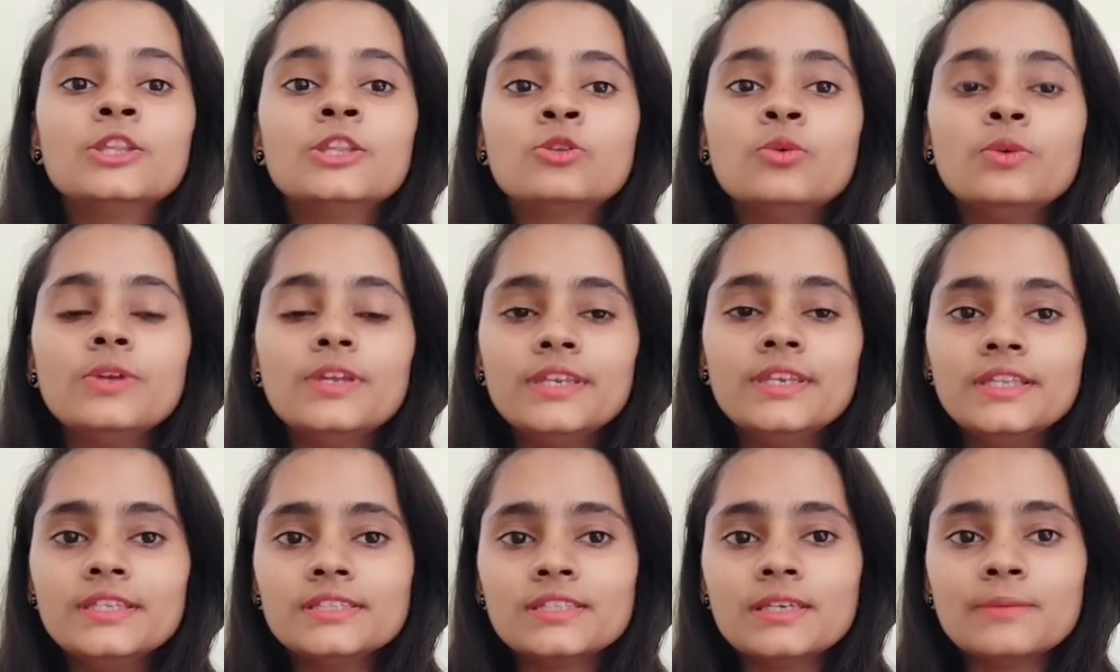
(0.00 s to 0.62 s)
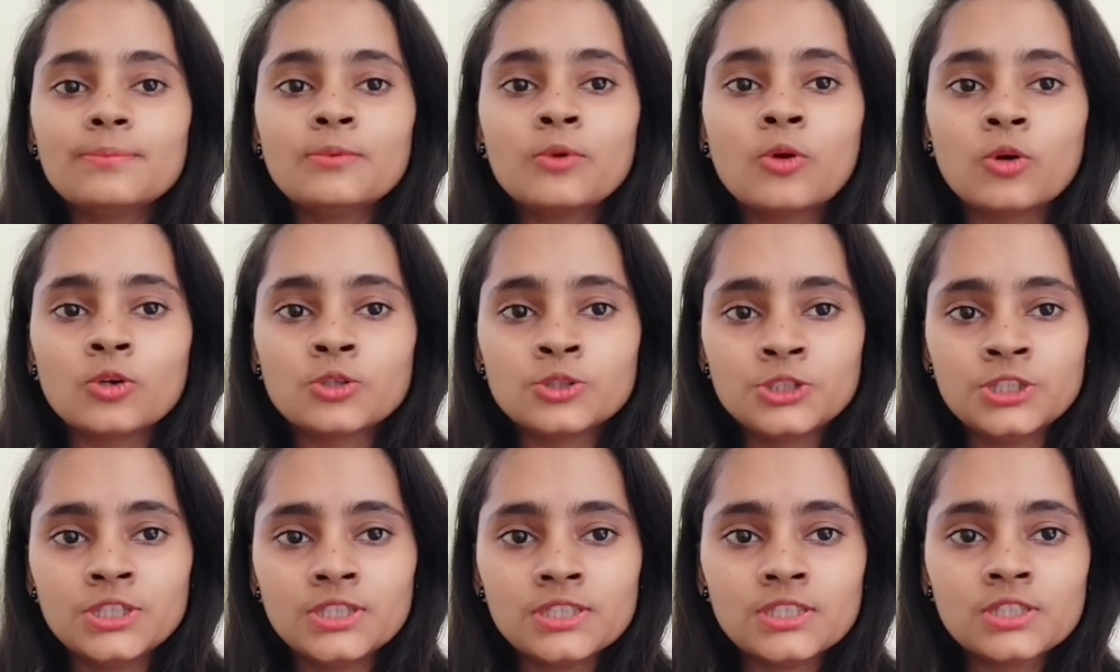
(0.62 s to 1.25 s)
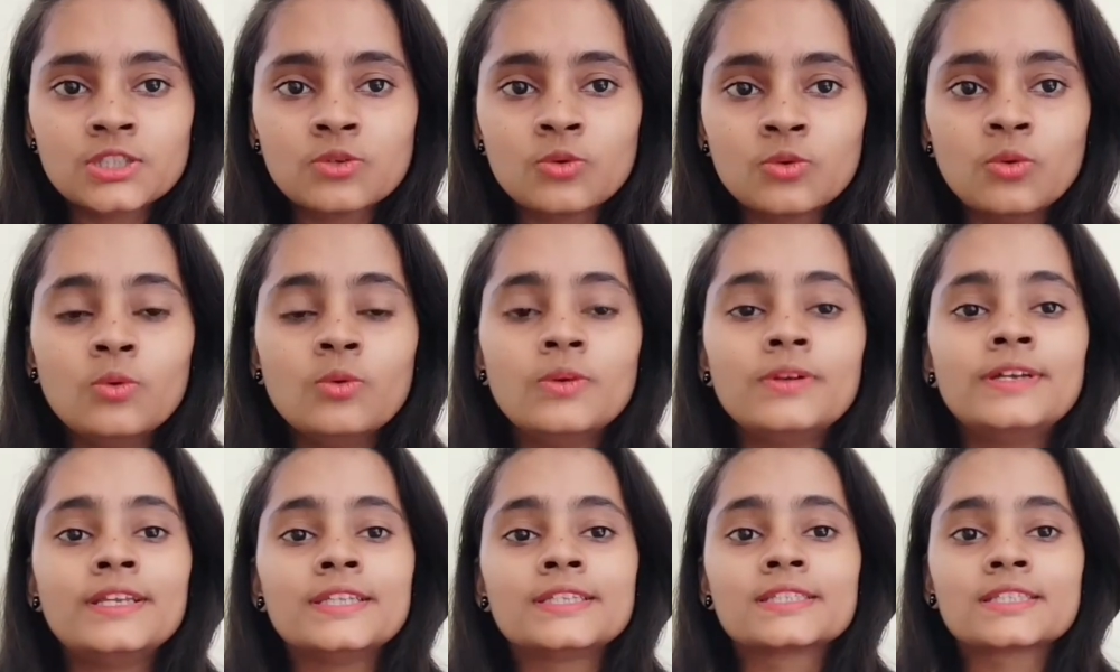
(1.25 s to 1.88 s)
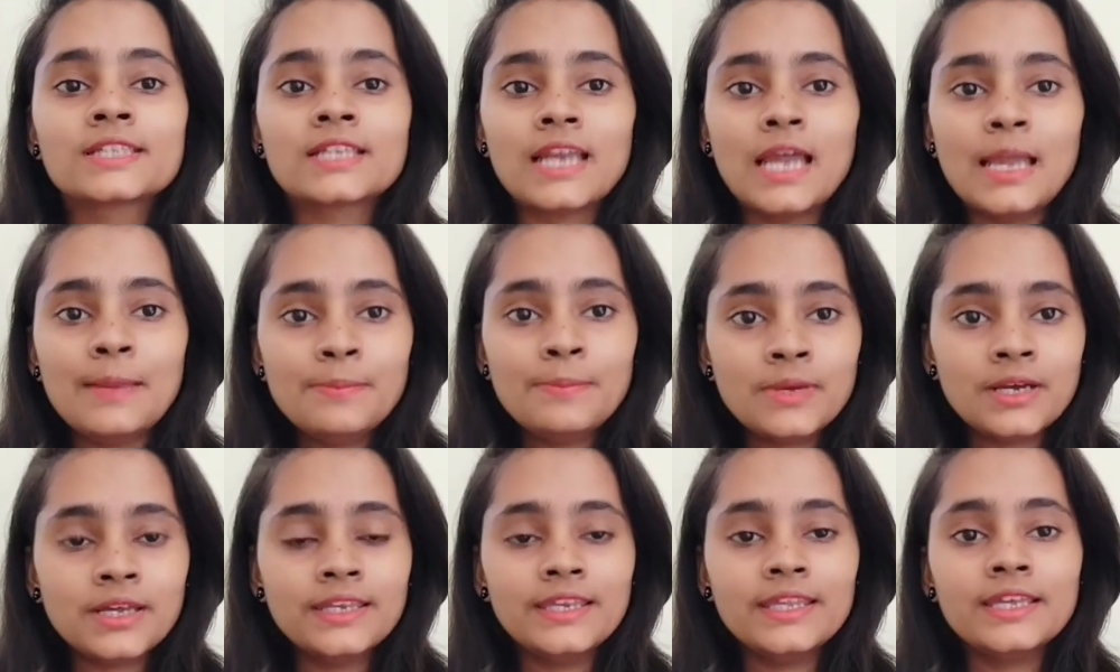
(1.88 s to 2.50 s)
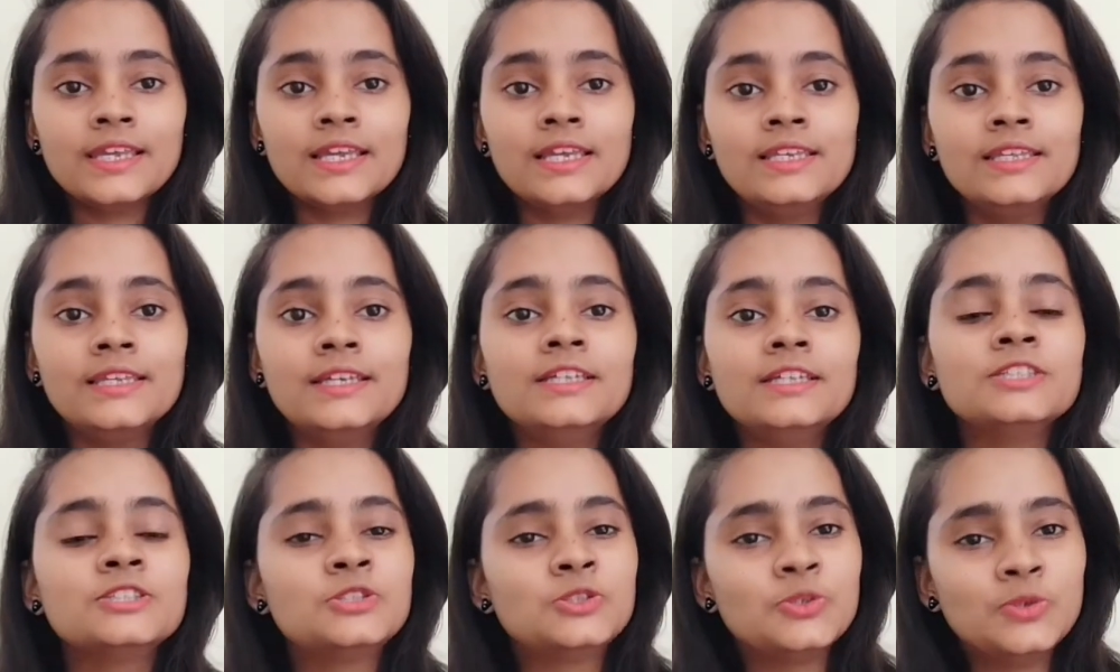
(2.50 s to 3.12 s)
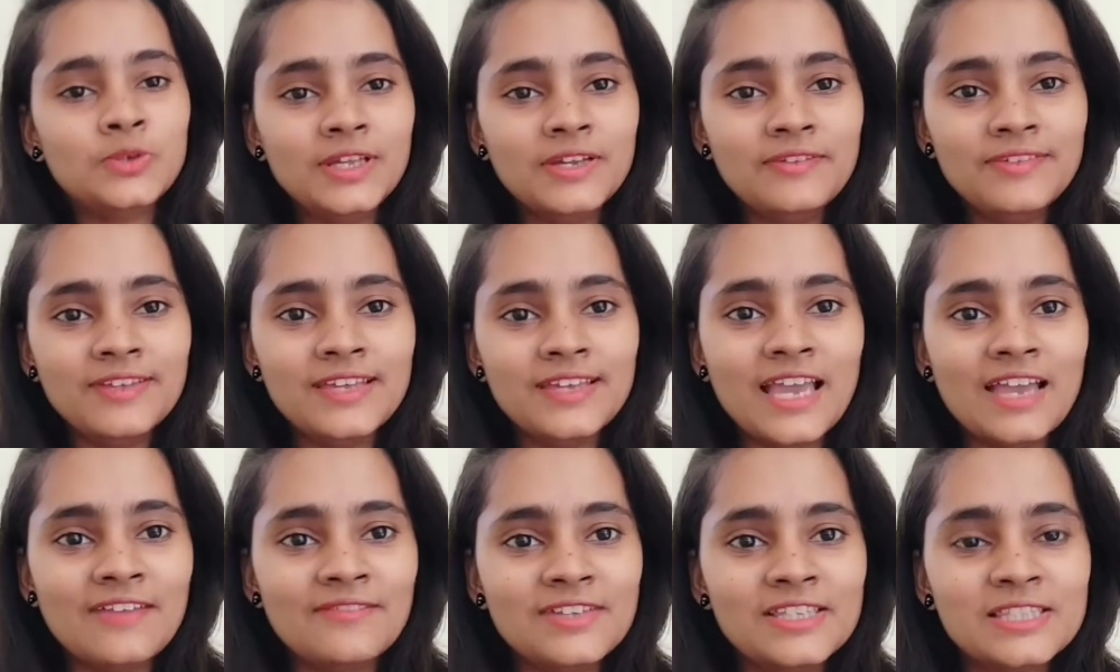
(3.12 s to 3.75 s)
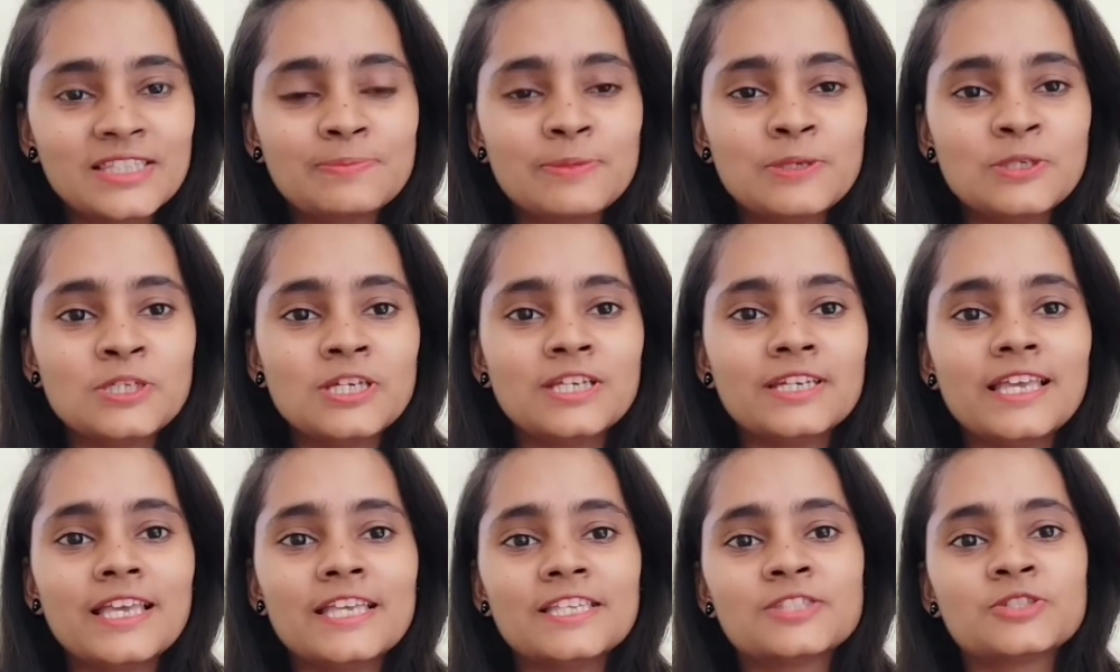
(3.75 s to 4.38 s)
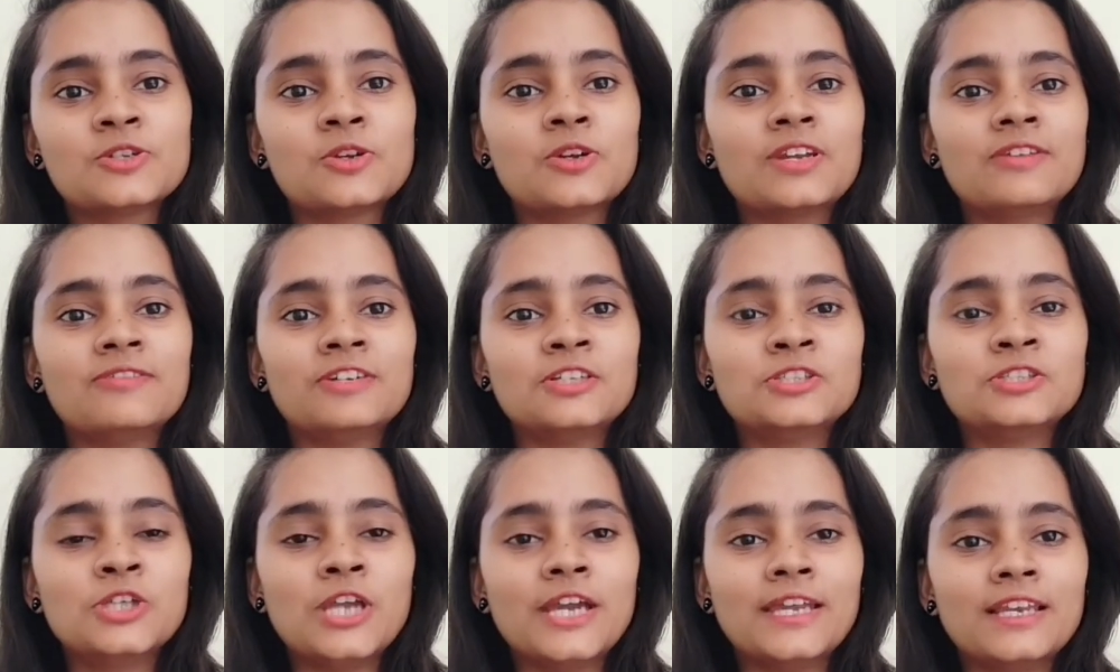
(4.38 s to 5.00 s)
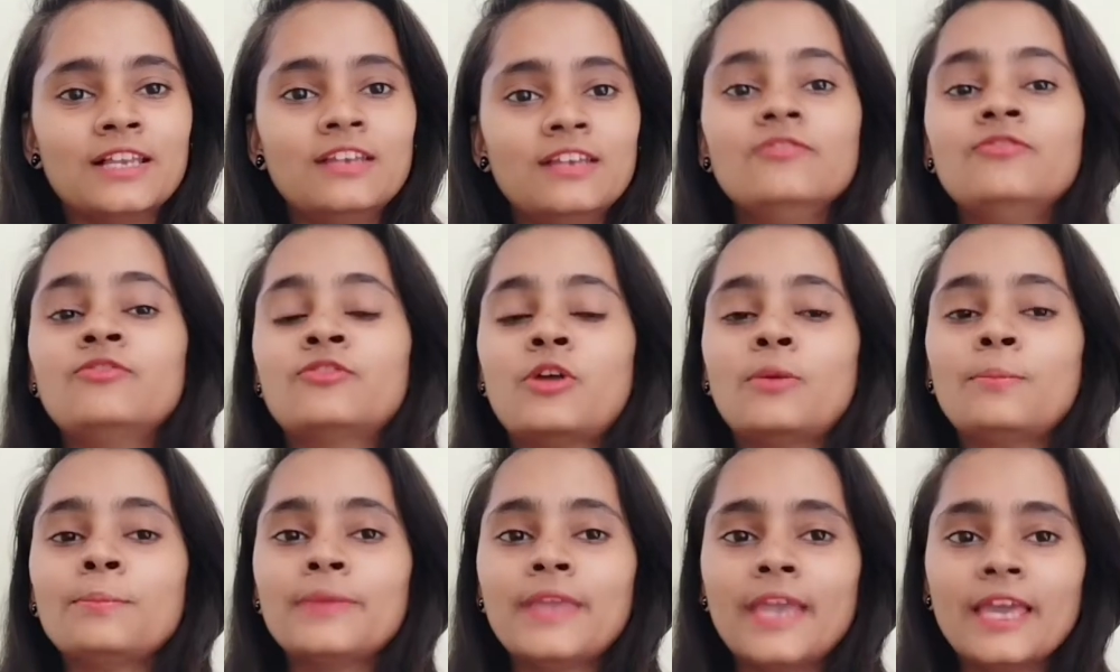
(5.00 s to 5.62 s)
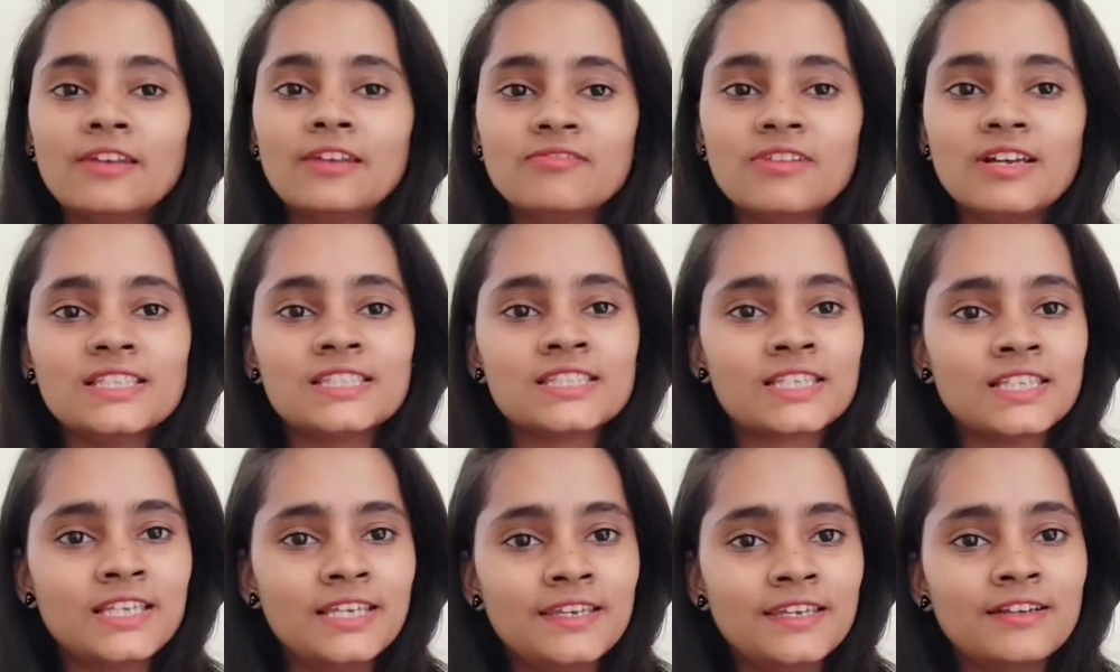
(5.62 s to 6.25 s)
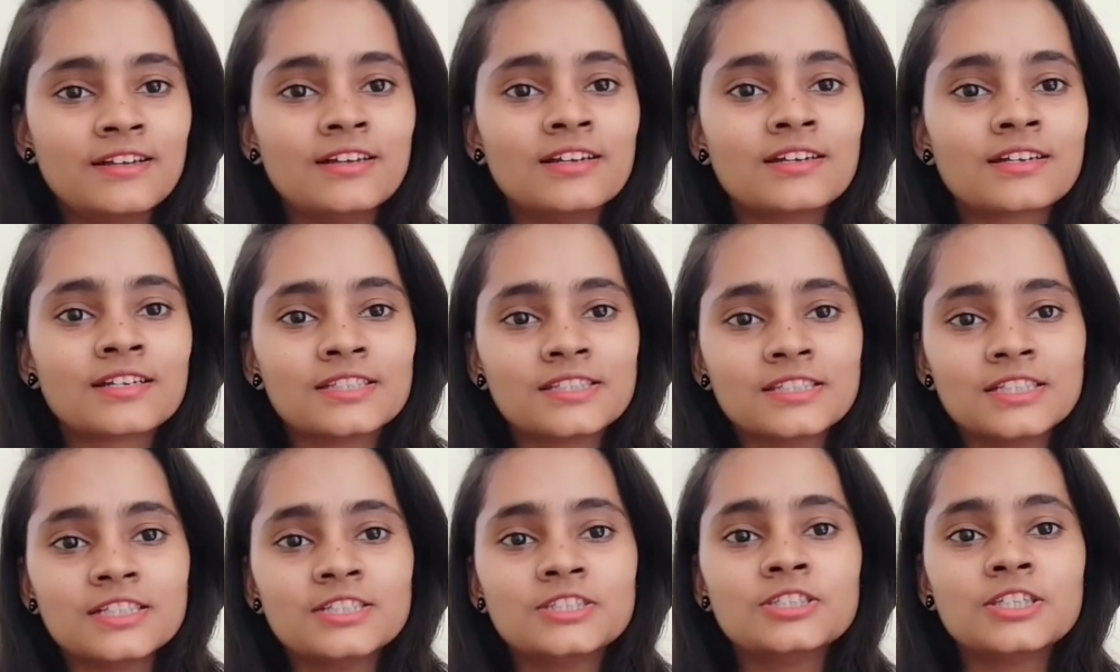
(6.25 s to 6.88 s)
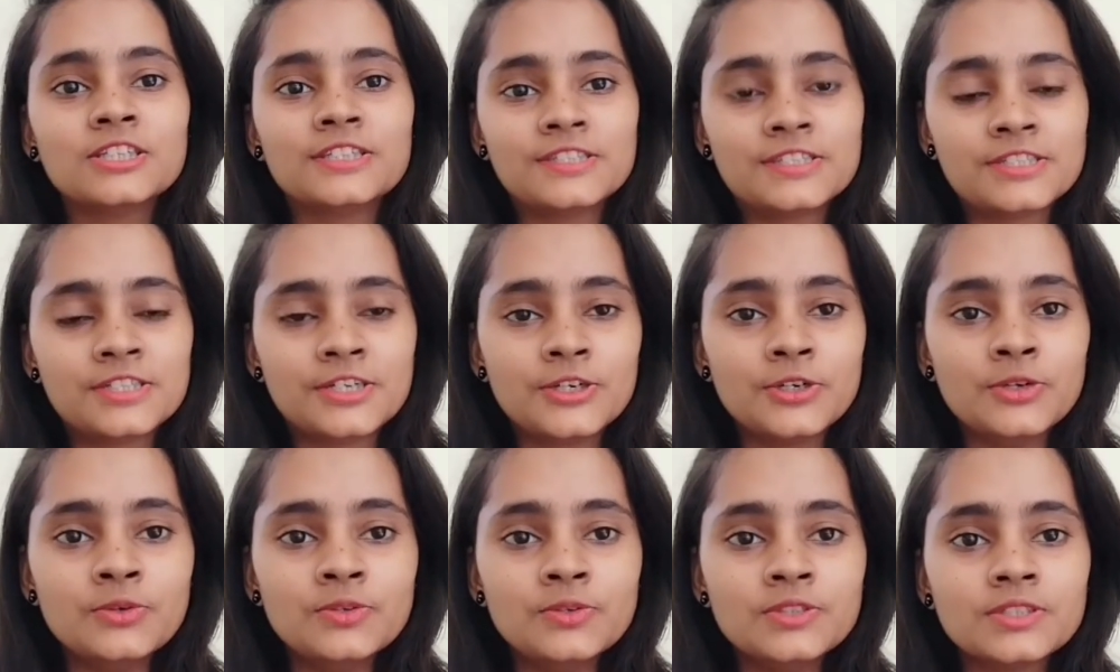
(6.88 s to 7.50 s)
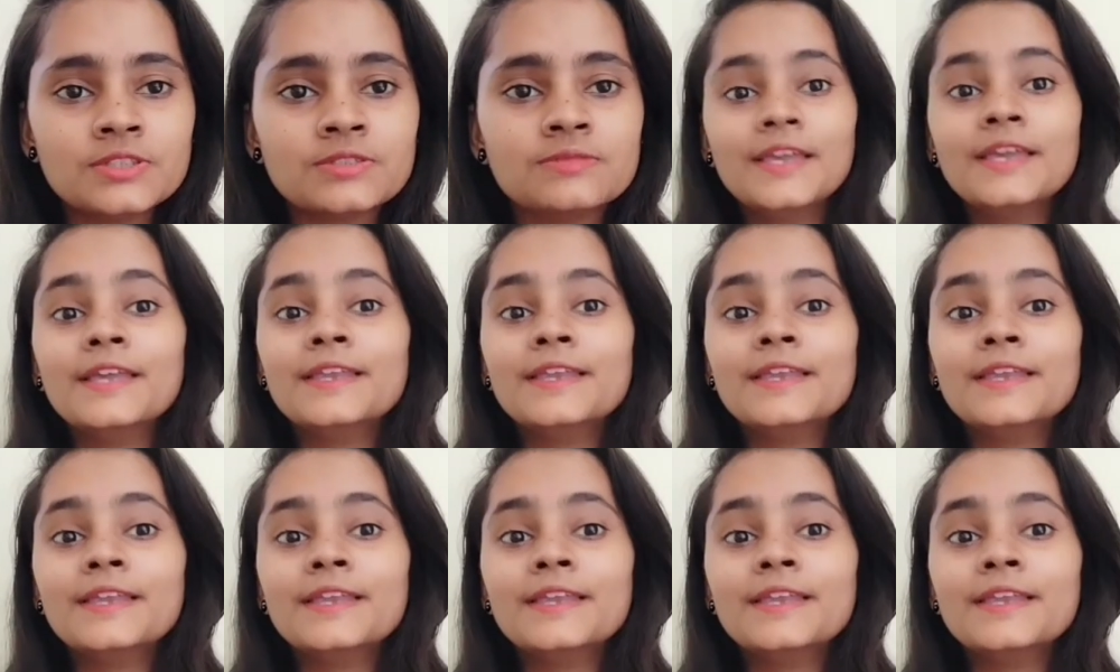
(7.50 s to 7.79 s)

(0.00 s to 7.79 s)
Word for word: तो इन्हीं सब क्वेश्चंस को डिस्क्राइब करने के लिए टुडे वी हैव ए स्पेशल गेस्ट ऑन आवर चैनल फ्रॉम कैनवास क्लिनिकल रिसर्च इंस्टीट्यूट